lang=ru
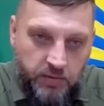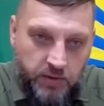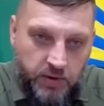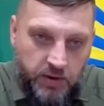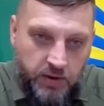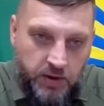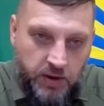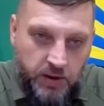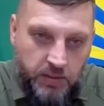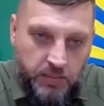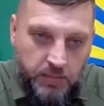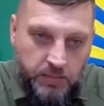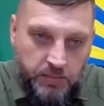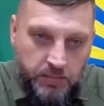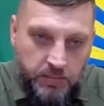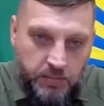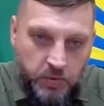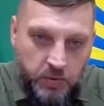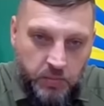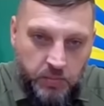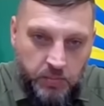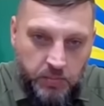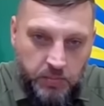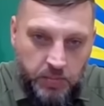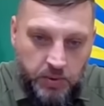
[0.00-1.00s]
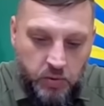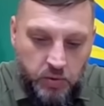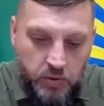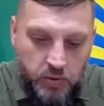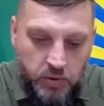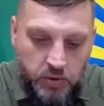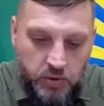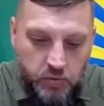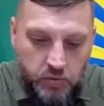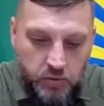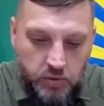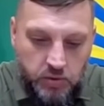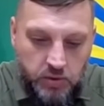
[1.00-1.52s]
врага ну,
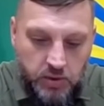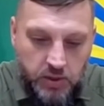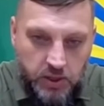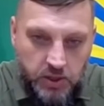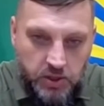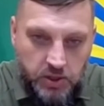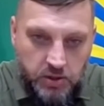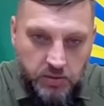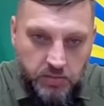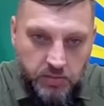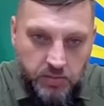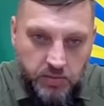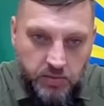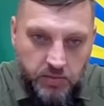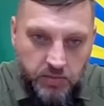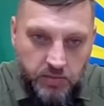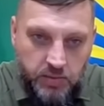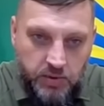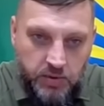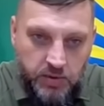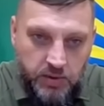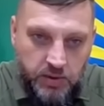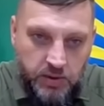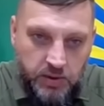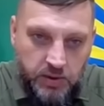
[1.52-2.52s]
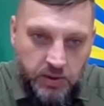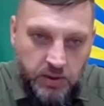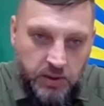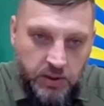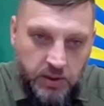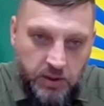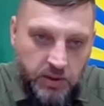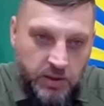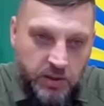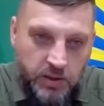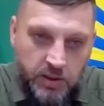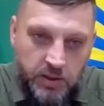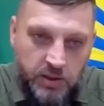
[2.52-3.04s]
погоним чуть дальше, мы, мы
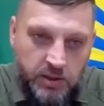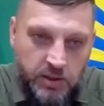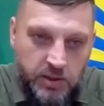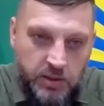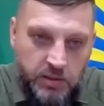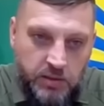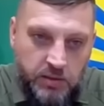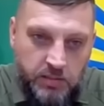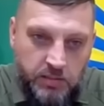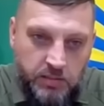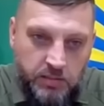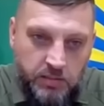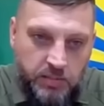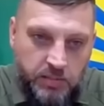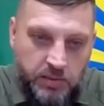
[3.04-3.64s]
э, э, этих,